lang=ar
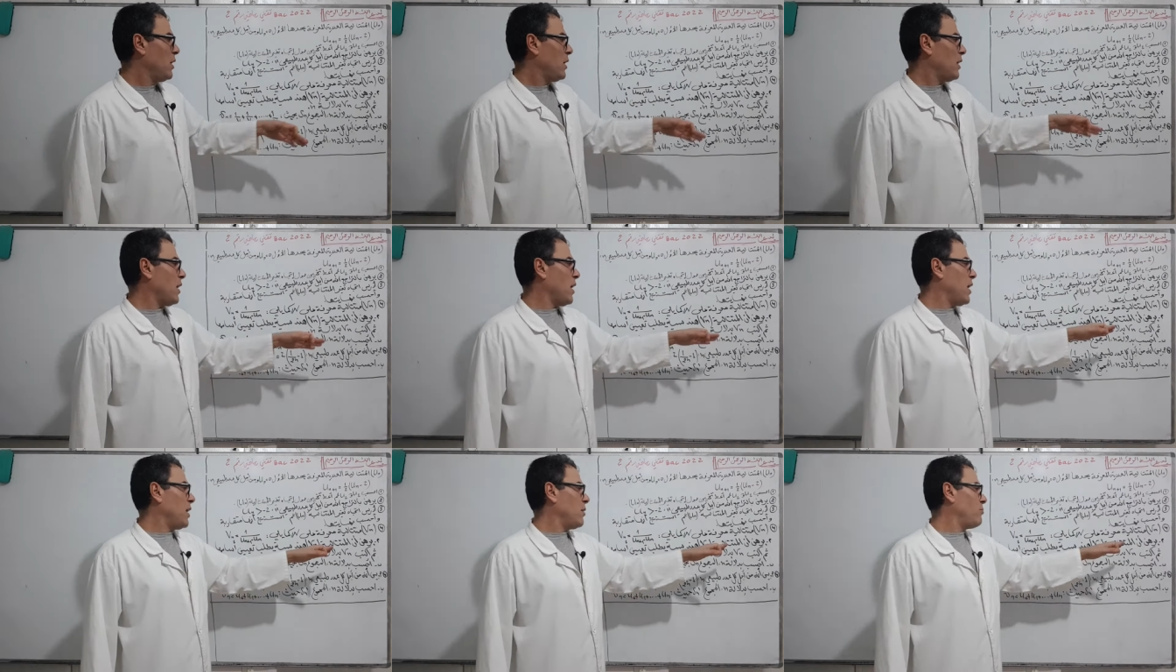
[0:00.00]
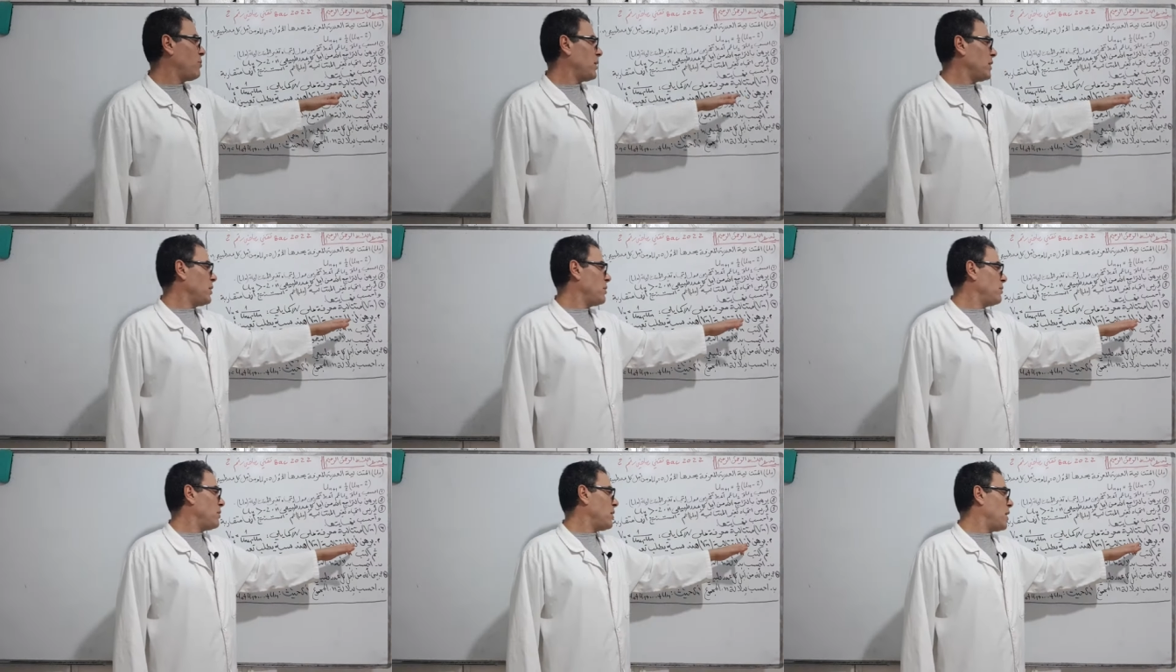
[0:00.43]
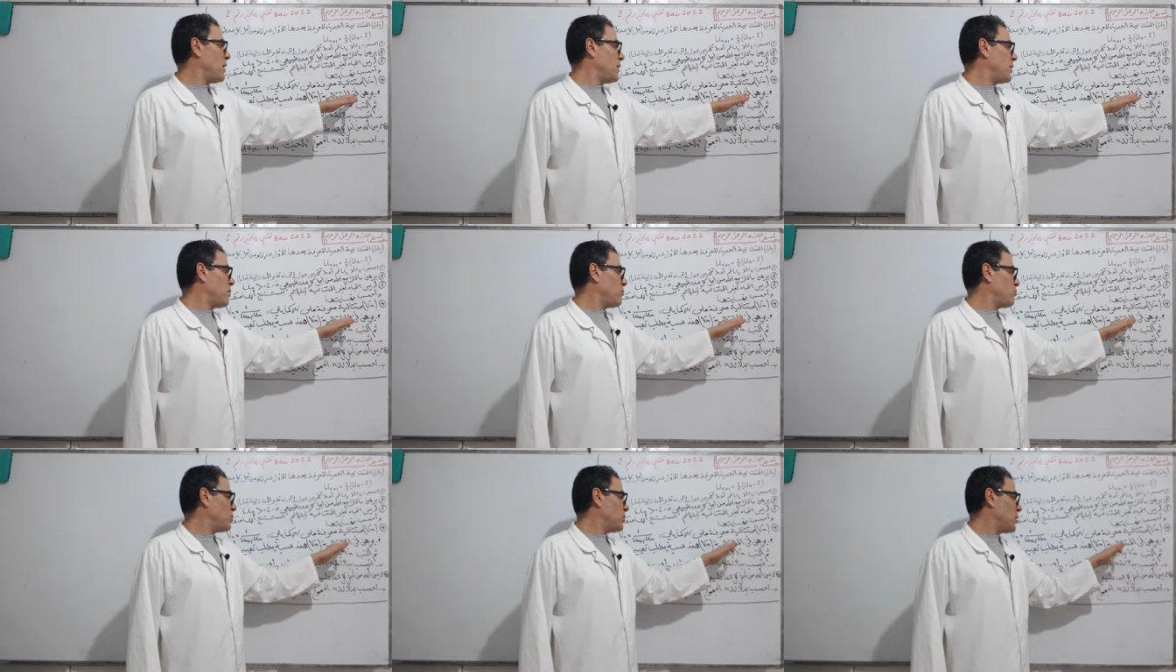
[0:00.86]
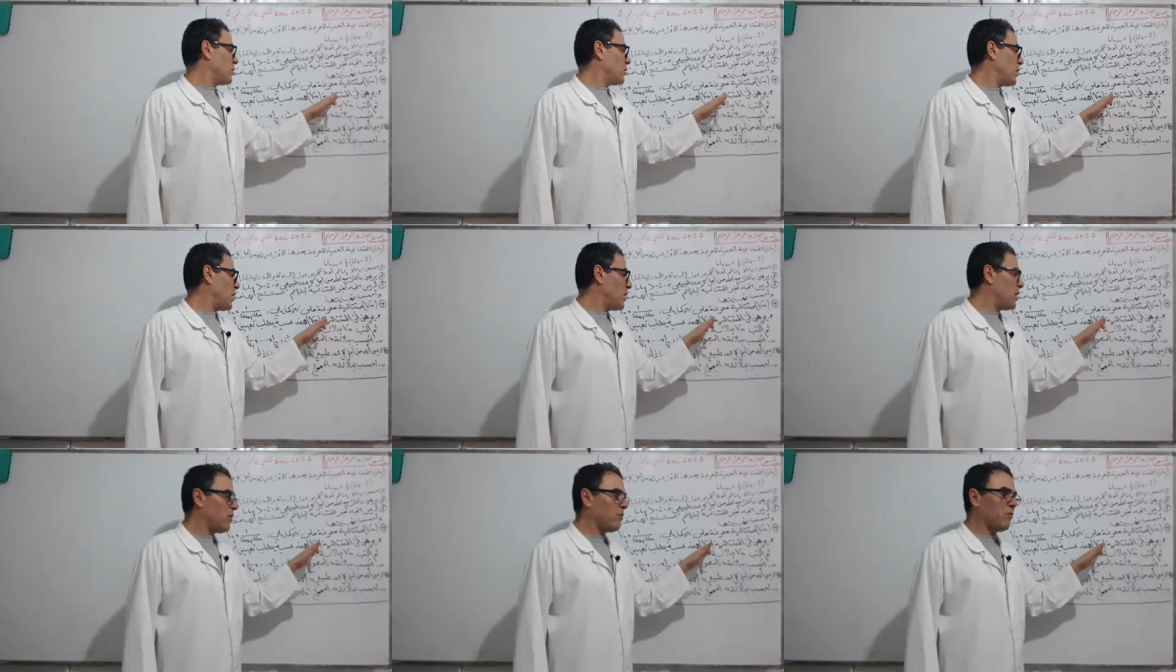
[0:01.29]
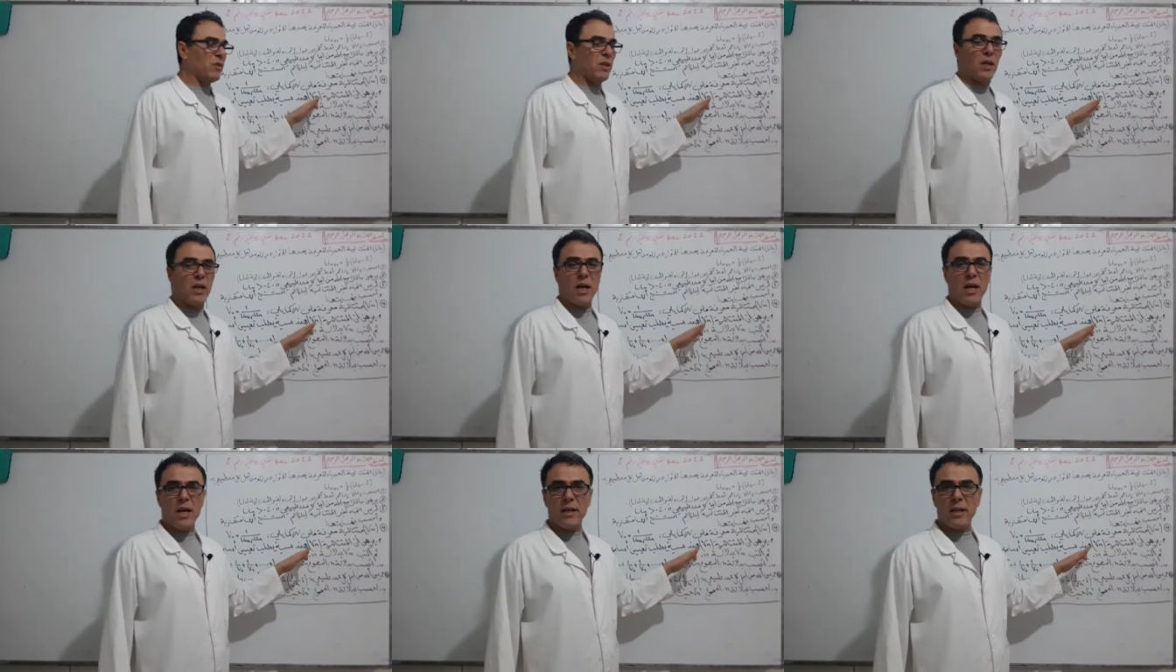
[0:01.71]
قال برهن أن المتتالية
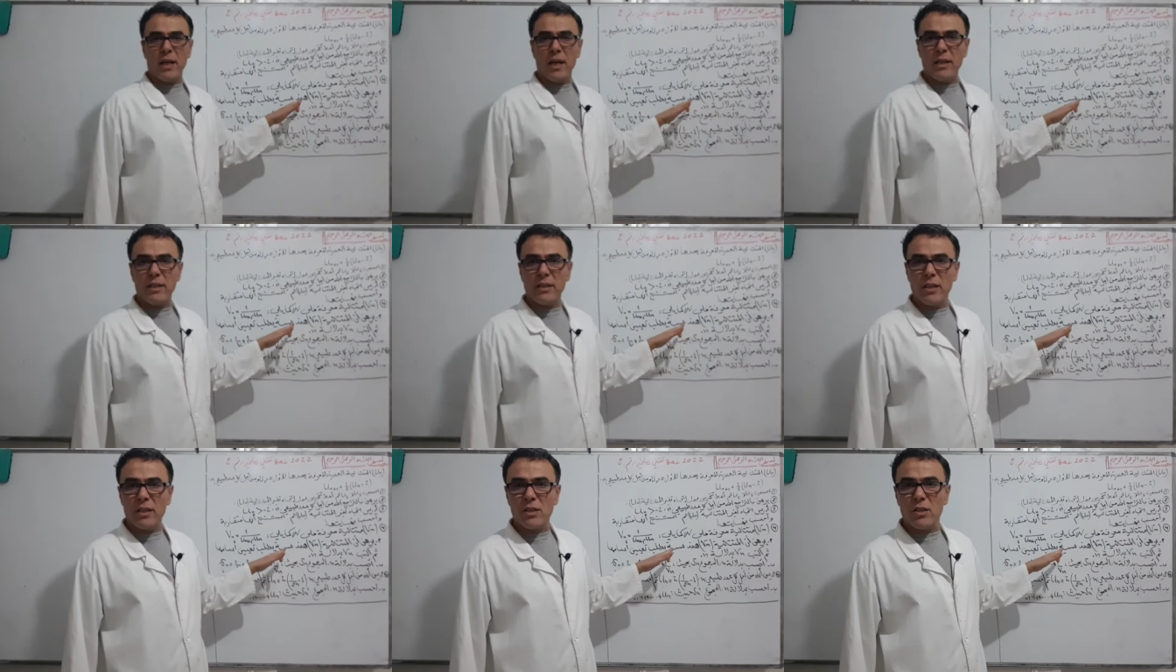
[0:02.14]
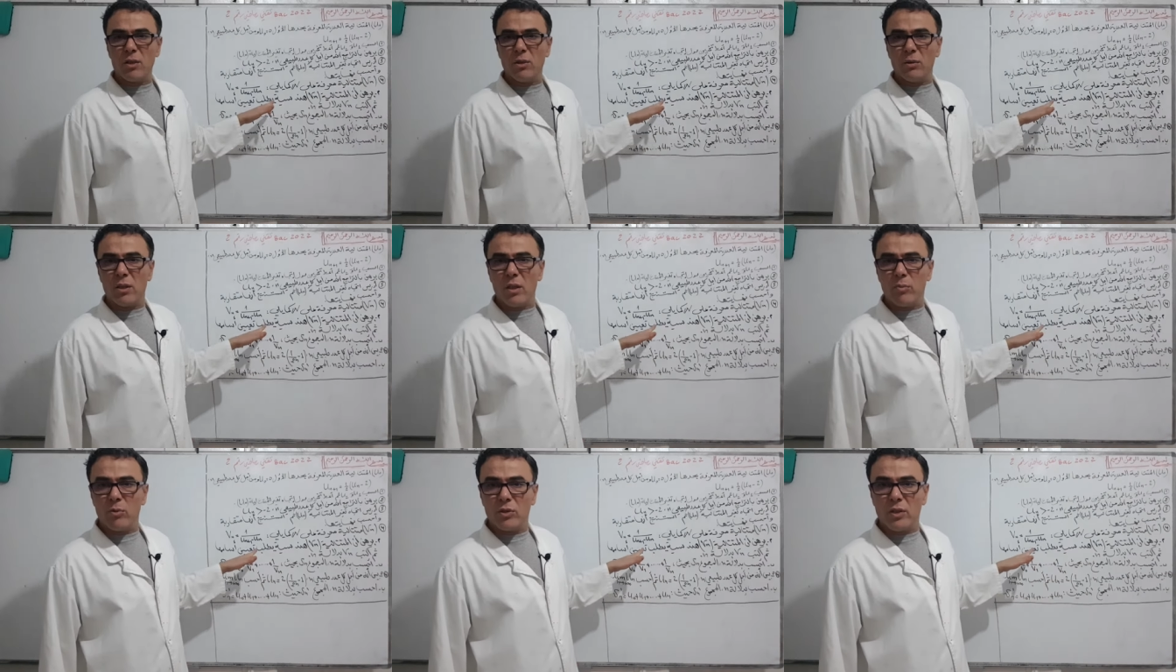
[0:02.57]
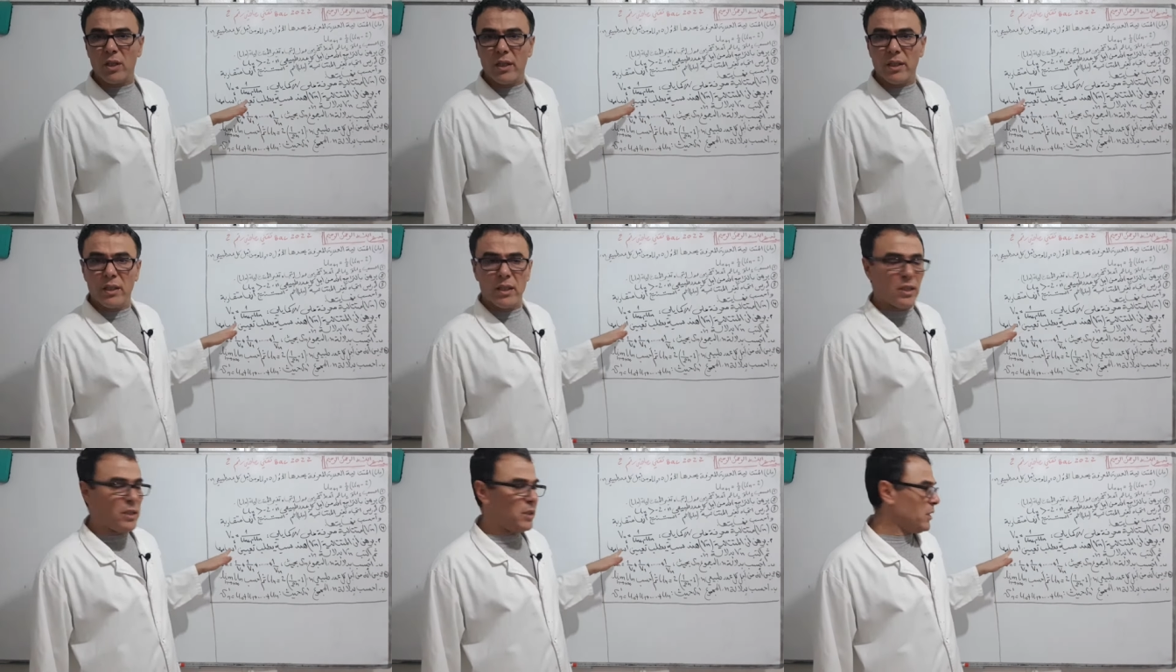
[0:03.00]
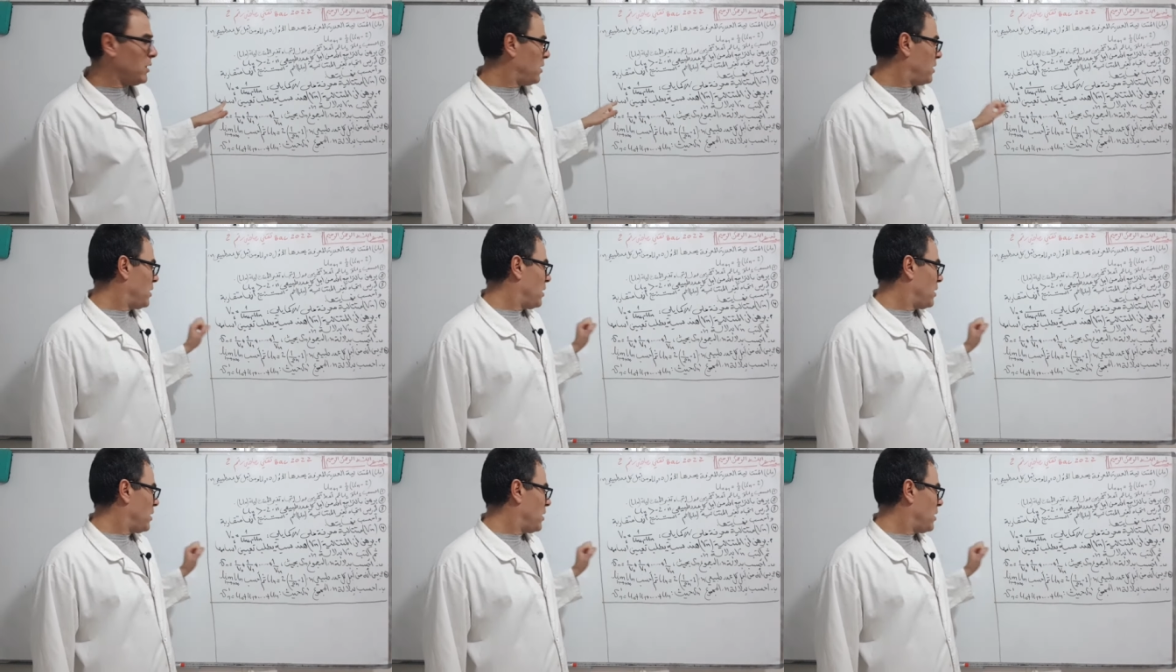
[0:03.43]
في ان هندسية يطلب تعيين